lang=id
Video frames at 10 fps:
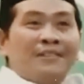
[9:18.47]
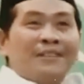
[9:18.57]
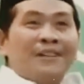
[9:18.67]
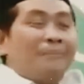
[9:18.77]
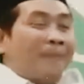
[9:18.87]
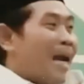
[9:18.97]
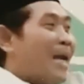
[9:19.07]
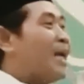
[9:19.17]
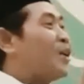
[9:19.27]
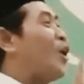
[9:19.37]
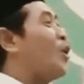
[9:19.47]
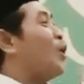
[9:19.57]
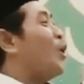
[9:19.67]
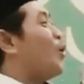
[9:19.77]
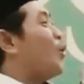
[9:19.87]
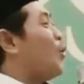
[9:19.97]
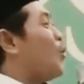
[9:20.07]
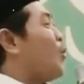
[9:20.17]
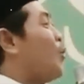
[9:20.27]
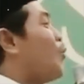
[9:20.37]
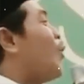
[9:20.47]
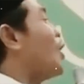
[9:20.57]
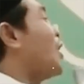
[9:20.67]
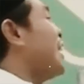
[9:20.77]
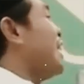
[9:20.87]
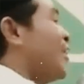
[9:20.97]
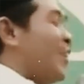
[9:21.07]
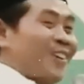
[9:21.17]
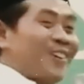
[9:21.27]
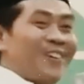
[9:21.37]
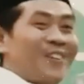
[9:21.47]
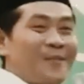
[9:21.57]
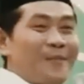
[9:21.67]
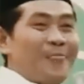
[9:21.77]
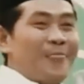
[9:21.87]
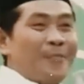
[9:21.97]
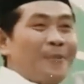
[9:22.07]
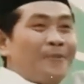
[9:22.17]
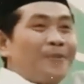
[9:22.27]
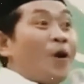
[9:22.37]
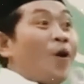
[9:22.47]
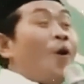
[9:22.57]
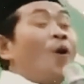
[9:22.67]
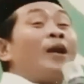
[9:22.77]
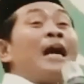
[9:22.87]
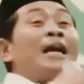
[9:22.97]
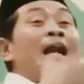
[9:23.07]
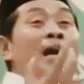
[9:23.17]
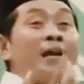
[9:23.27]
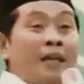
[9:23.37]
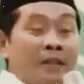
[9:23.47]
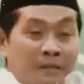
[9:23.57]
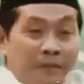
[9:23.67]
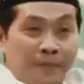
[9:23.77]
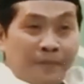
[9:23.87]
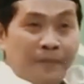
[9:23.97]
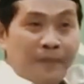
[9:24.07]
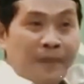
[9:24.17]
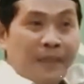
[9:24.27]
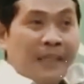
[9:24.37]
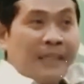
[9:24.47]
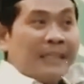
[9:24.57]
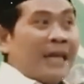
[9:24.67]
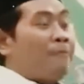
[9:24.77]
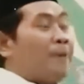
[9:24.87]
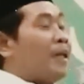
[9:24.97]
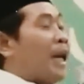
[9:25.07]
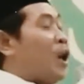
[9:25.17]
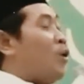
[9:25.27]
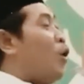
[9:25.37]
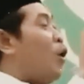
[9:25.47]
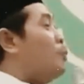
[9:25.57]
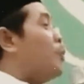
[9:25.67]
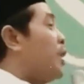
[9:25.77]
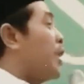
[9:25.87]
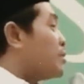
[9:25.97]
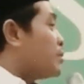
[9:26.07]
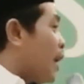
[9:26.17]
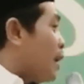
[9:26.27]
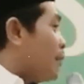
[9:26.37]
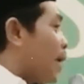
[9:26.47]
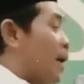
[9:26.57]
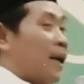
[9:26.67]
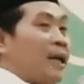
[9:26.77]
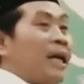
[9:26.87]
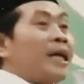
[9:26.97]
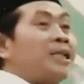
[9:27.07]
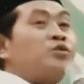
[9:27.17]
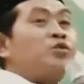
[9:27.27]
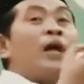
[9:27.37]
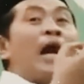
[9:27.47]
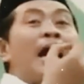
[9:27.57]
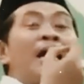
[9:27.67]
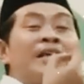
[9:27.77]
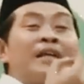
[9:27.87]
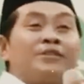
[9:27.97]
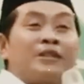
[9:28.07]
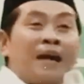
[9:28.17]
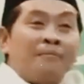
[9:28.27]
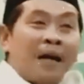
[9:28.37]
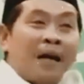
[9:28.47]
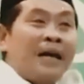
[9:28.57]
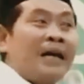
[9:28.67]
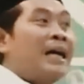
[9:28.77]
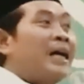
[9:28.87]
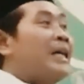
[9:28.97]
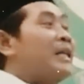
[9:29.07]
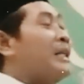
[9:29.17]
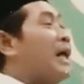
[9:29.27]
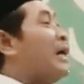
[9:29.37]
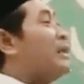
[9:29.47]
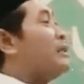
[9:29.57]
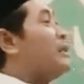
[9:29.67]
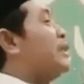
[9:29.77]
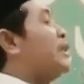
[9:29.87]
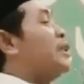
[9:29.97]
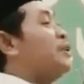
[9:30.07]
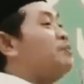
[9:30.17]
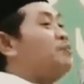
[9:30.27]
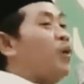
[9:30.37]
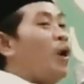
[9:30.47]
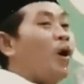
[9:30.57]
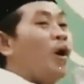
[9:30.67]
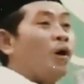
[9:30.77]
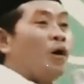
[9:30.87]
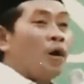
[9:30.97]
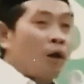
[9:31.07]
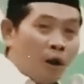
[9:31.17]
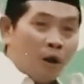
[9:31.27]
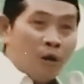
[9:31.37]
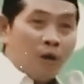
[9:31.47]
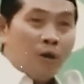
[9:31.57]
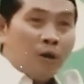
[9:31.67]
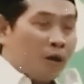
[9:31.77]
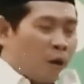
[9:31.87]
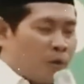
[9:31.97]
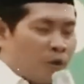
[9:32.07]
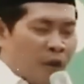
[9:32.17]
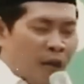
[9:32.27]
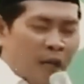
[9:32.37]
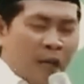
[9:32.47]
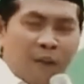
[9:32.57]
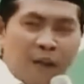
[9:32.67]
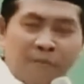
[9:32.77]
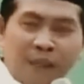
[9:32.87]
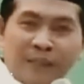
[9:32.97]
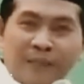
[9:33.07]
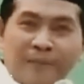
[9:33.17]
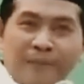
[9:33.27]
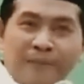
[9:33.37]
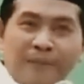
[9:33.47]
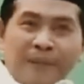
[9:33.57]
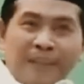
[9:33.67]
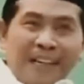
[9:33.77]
malih koyok wong liya orang lain tapi kalau hobinya sama kesukaannya sama dadi bolo Allahumma sholli ala Muhammad ya.